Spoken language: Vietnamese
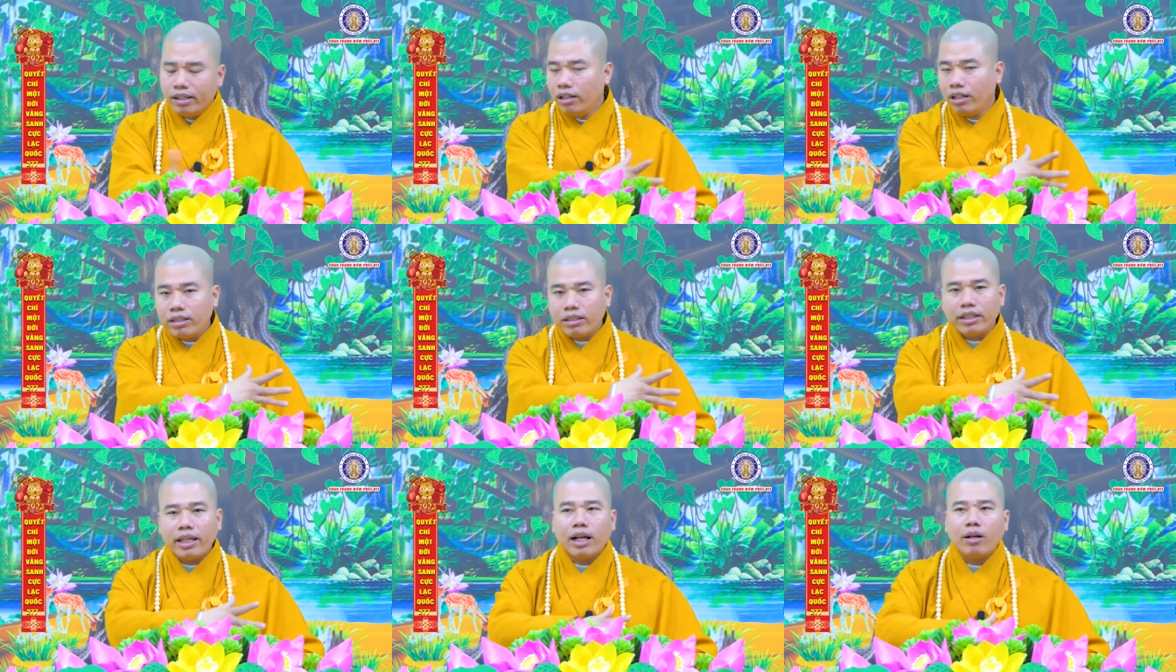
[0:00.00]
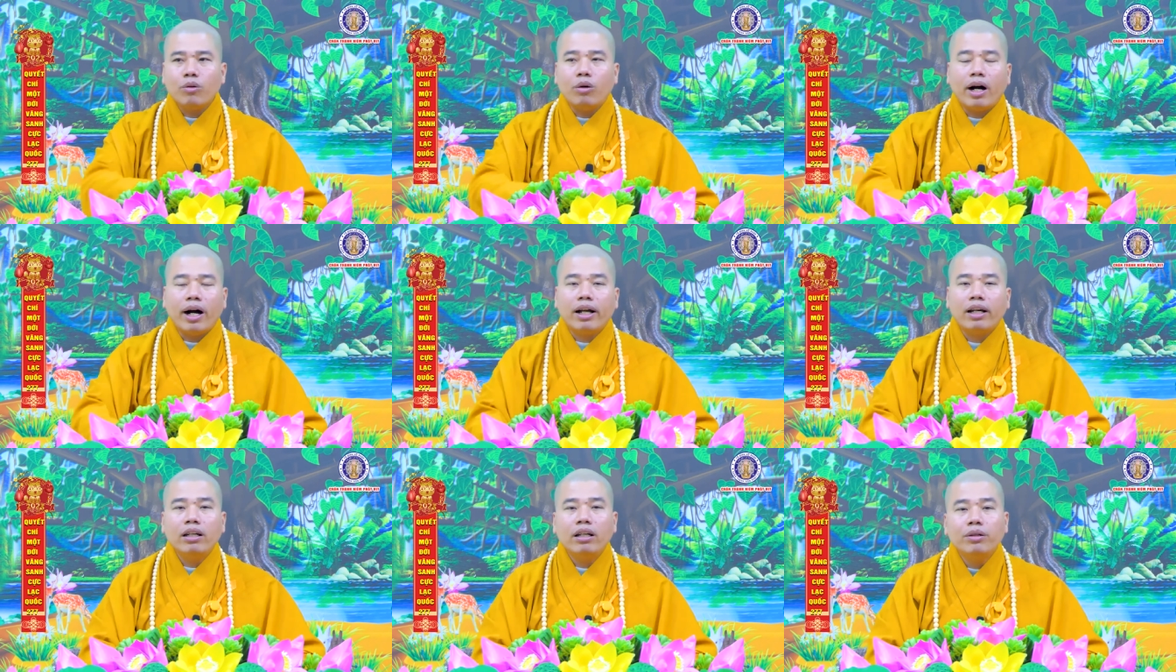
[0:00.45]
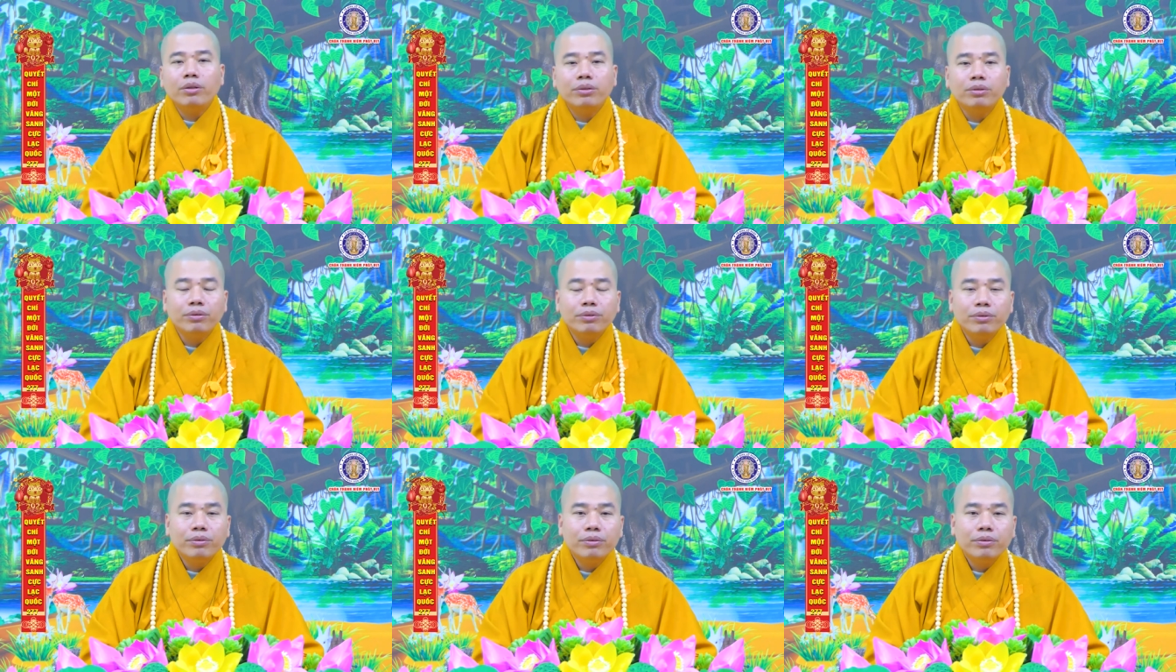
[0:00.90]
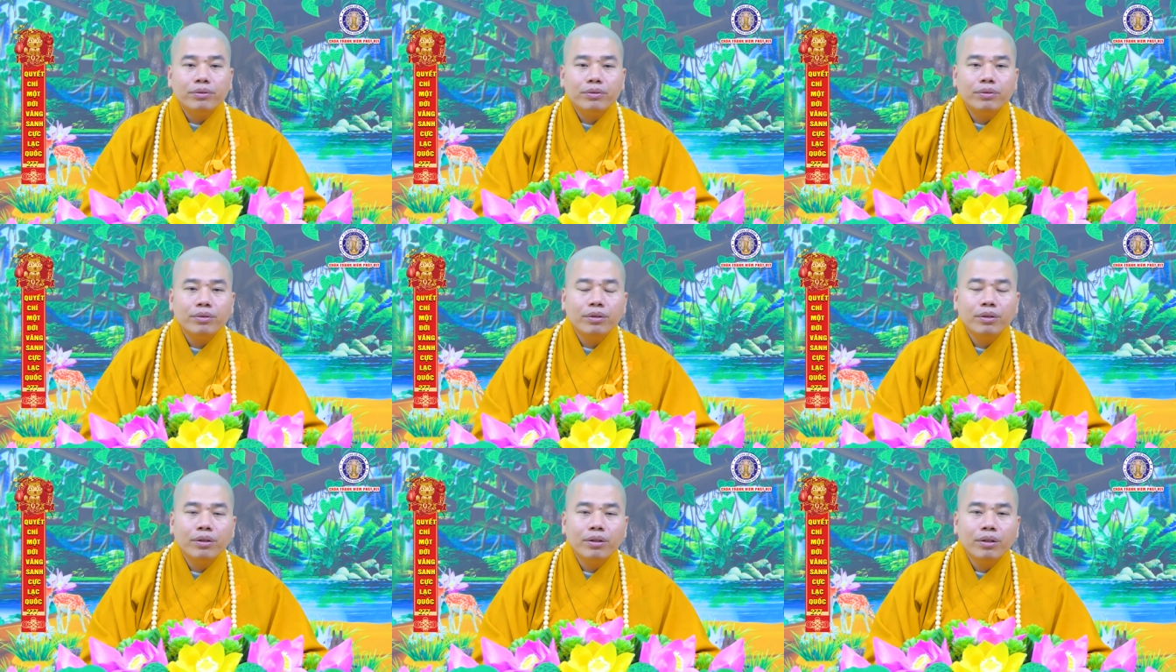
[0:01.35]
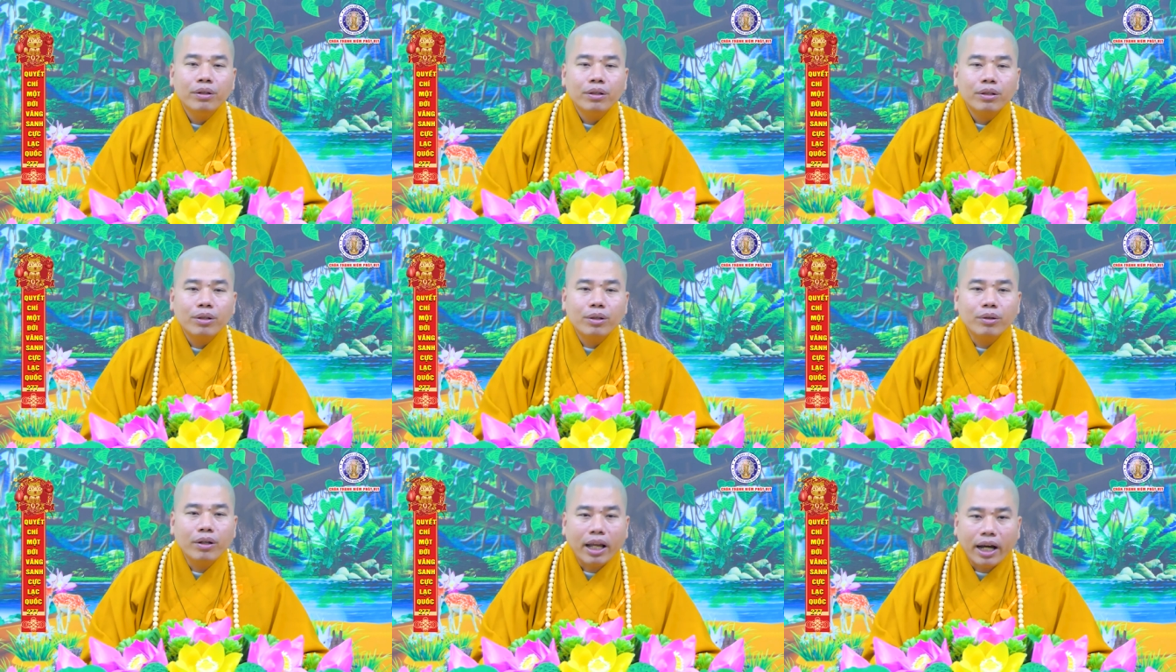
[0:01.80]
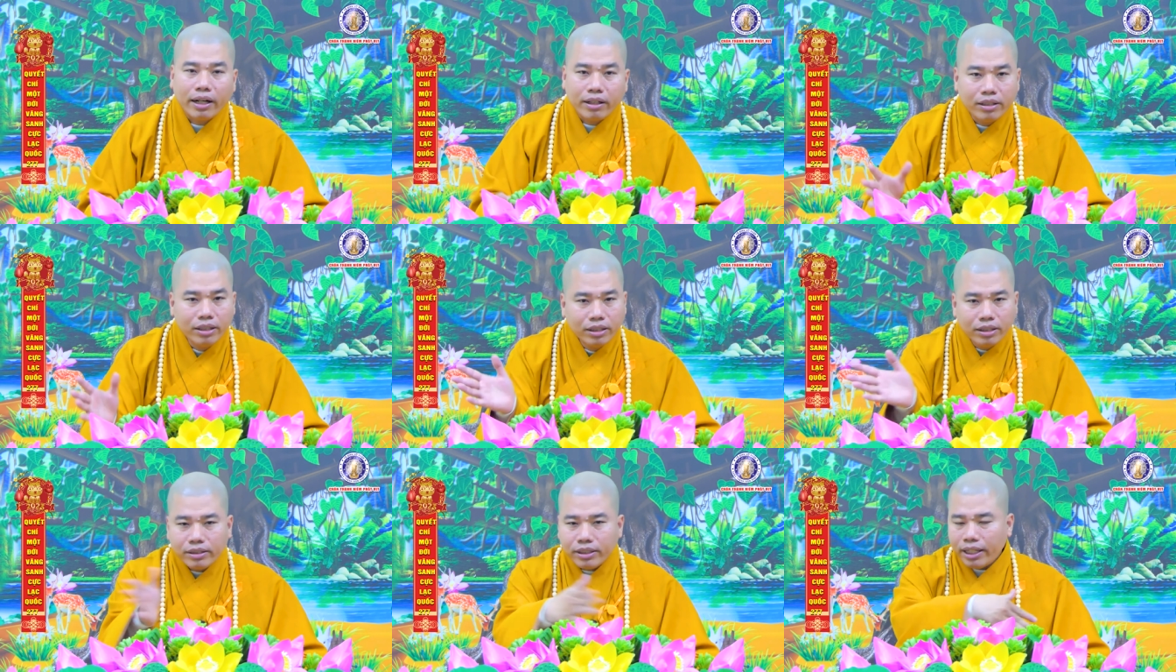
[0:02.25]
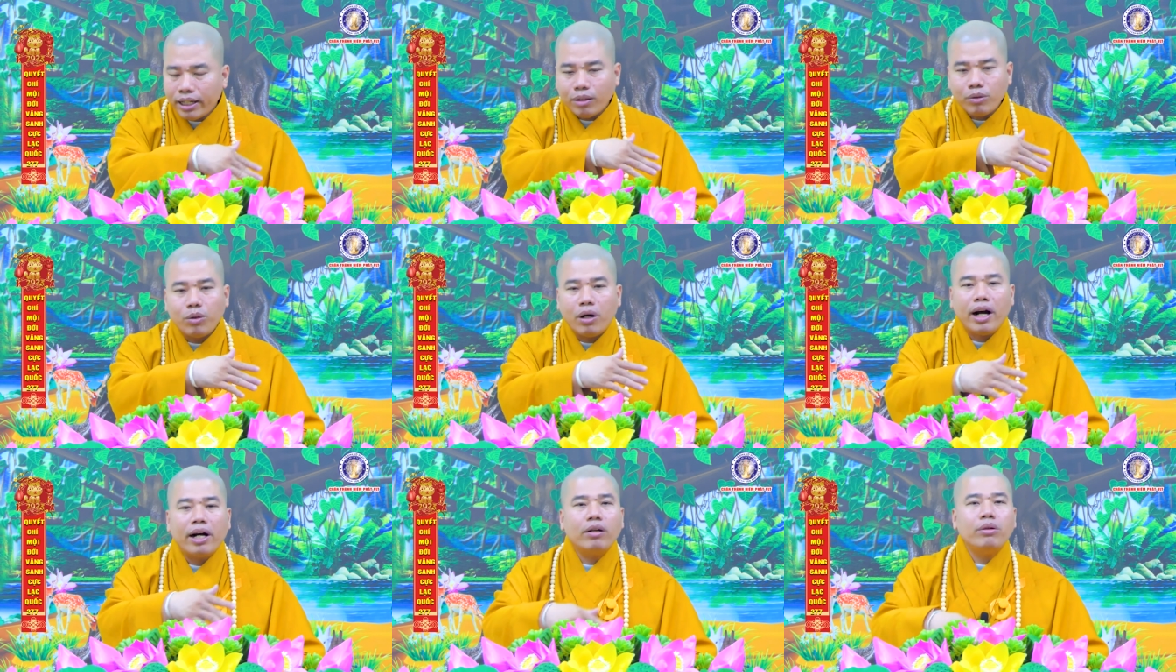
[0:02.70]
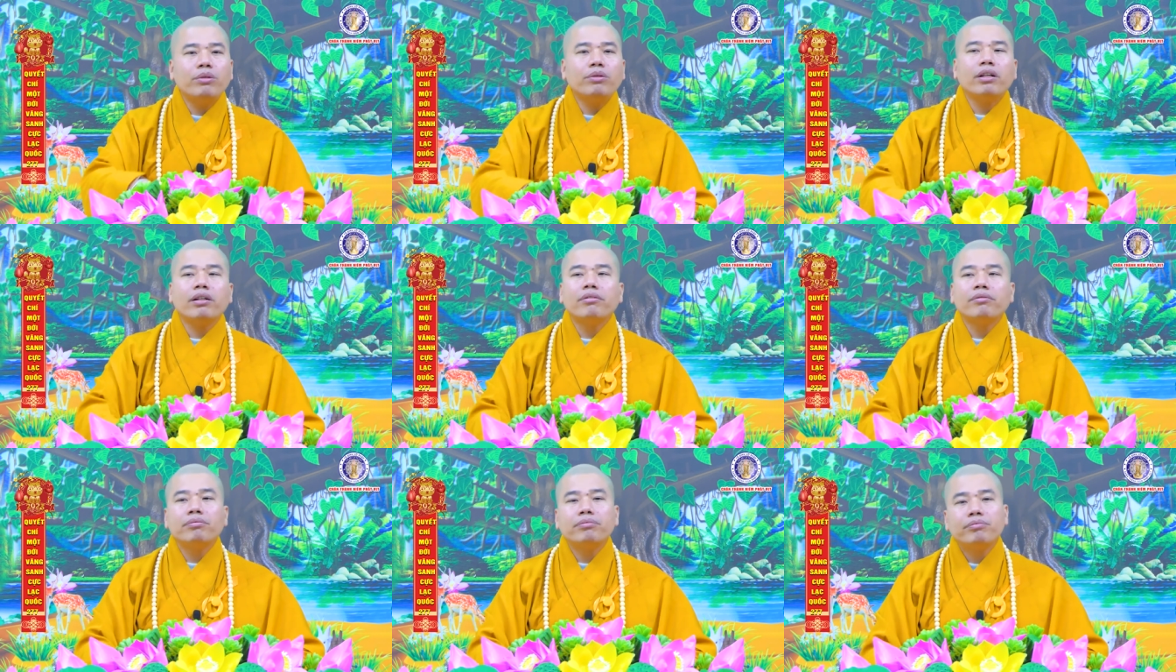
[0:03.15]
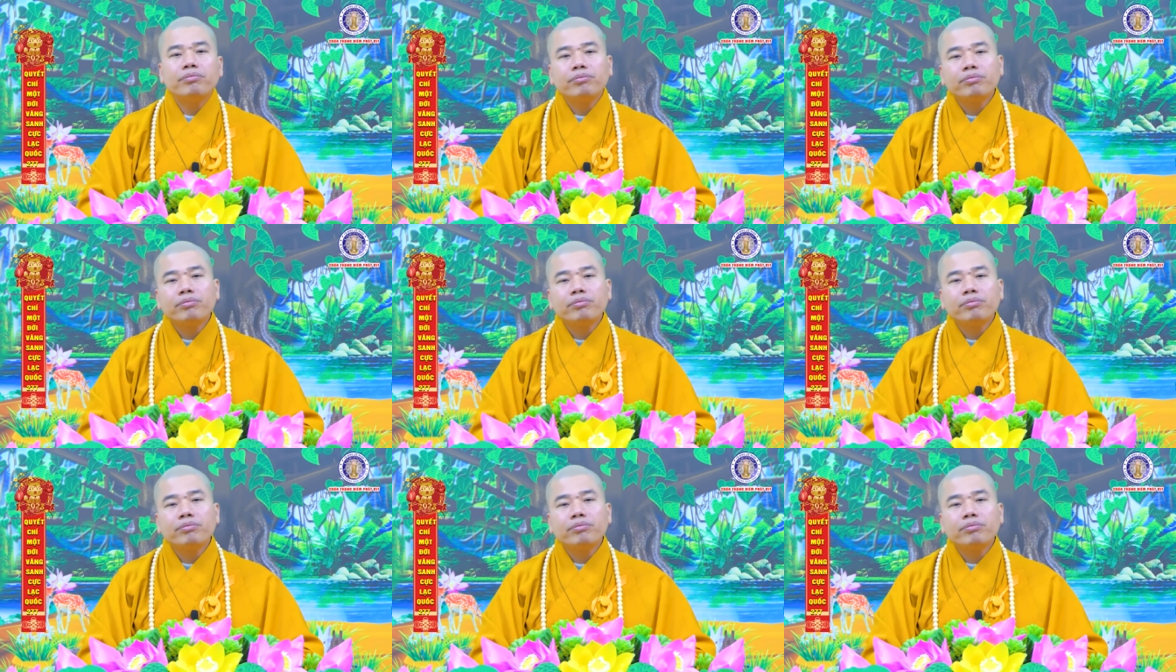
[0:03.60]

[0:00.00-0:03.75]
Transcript: ngược nhân quả luôn tôi lật ngược nhân quả luôn nè